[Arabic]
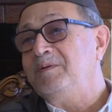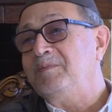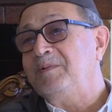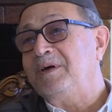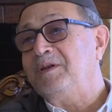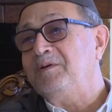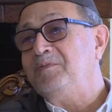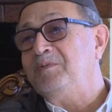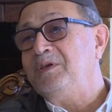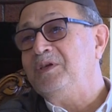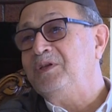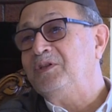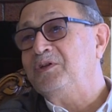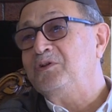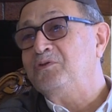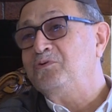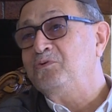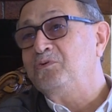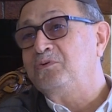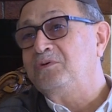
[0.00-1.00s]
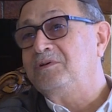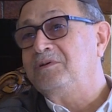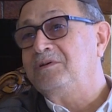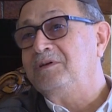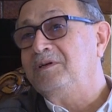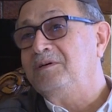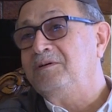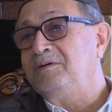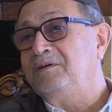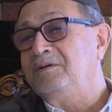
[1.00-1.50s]
مغربيه تزور
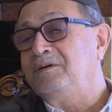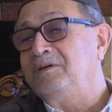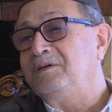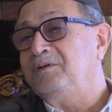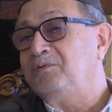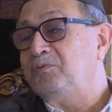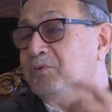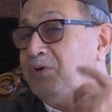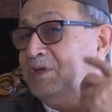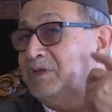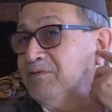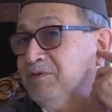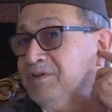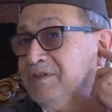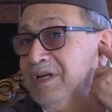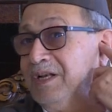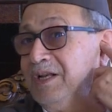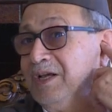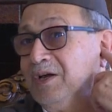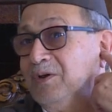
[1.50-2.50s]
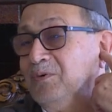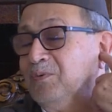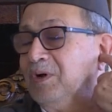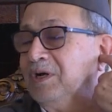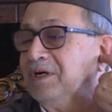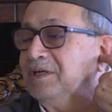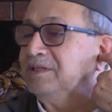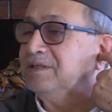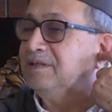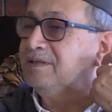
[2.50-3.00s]
الكويت في ذلك
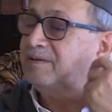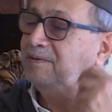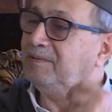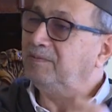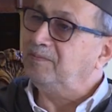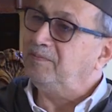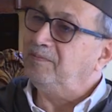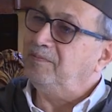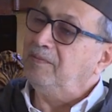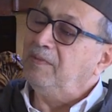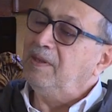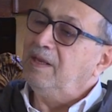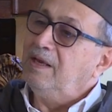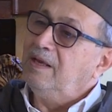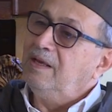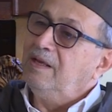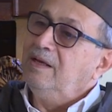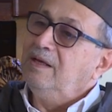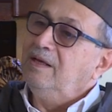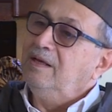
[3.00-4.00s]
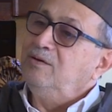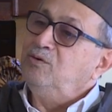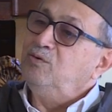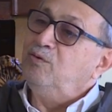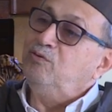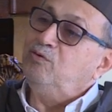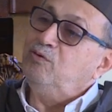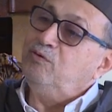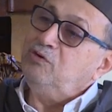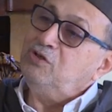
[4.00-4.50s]
الوقت
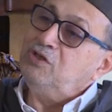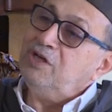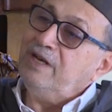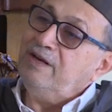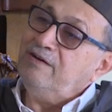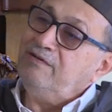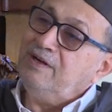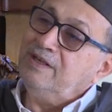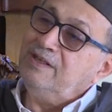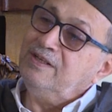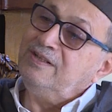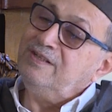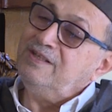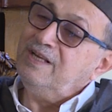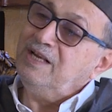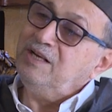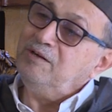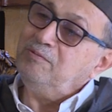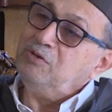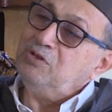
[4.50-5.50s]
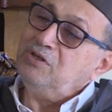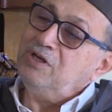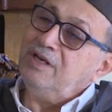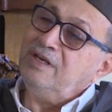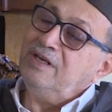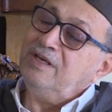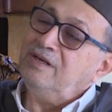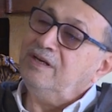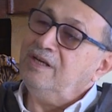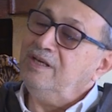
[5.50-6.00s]
شفته في شارع فهد السالم
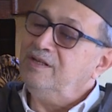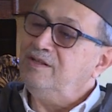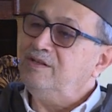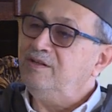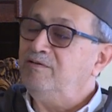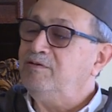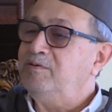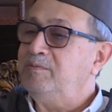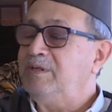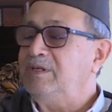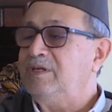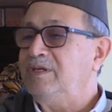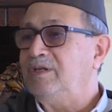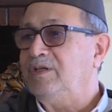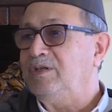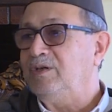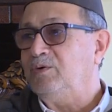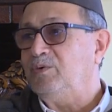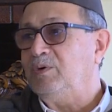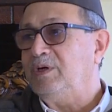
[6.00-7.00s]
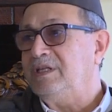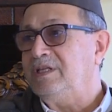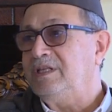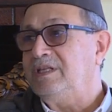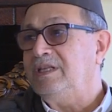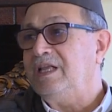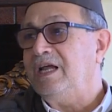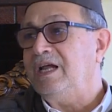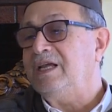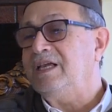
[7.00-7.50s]
الشارع الرئيسي في مدينه الكويت
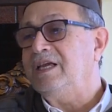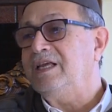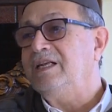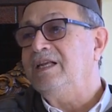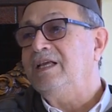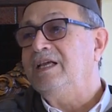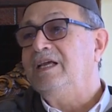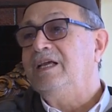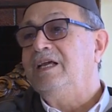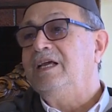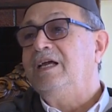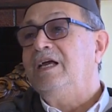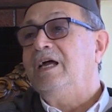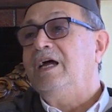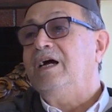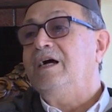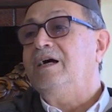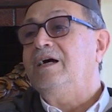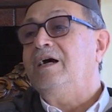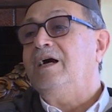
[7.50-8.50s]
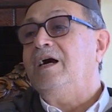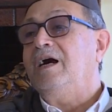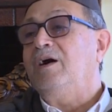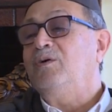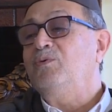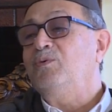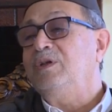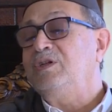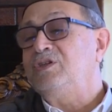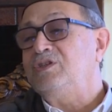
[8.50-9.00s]
لكن
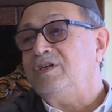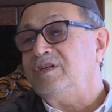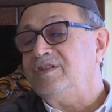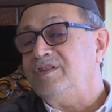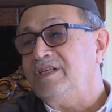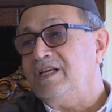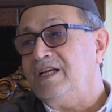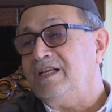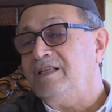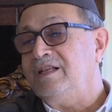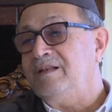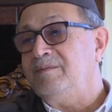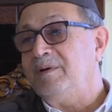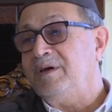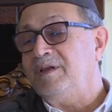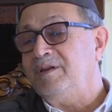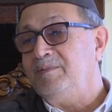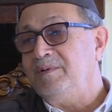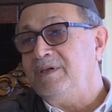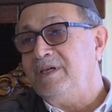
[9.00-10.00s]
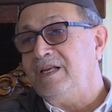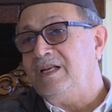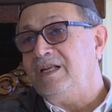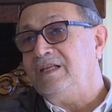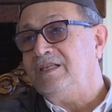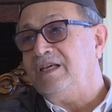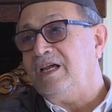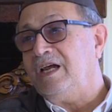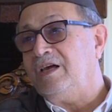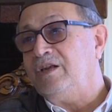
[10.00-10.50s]
أول الشخصيات المغربية
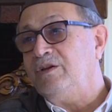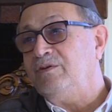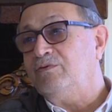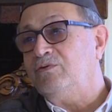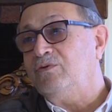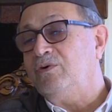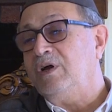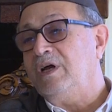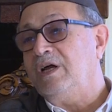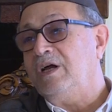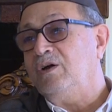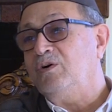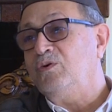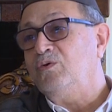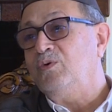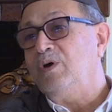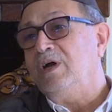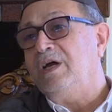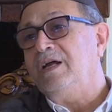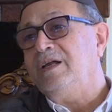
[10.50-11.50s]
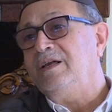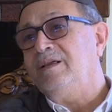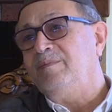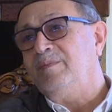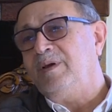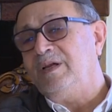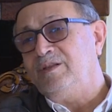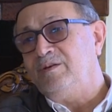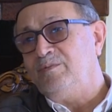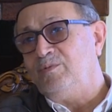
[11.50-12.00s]
التي أعرفها هو
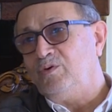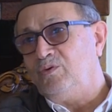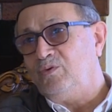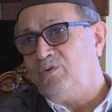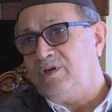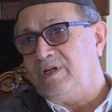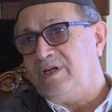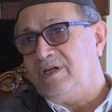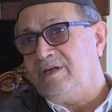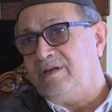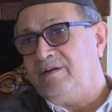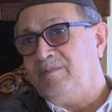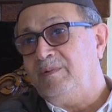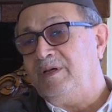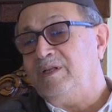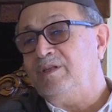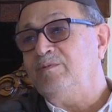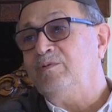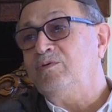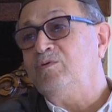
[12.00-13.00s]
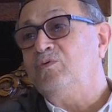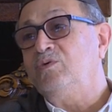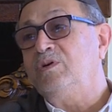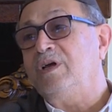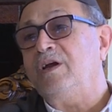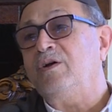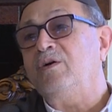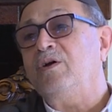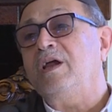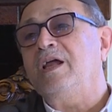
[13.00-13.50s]
المهدي بن نونة المهدي بن
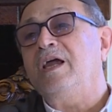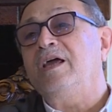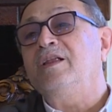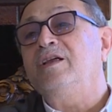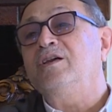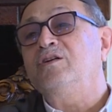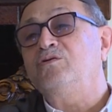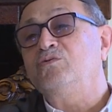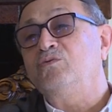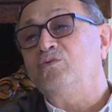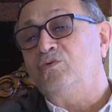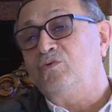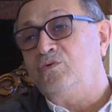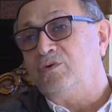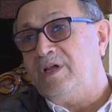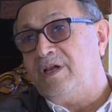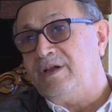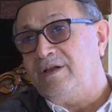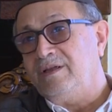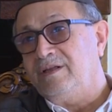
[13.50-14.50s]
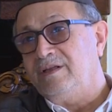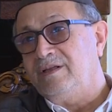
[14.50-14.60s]
نونة كان يزورنا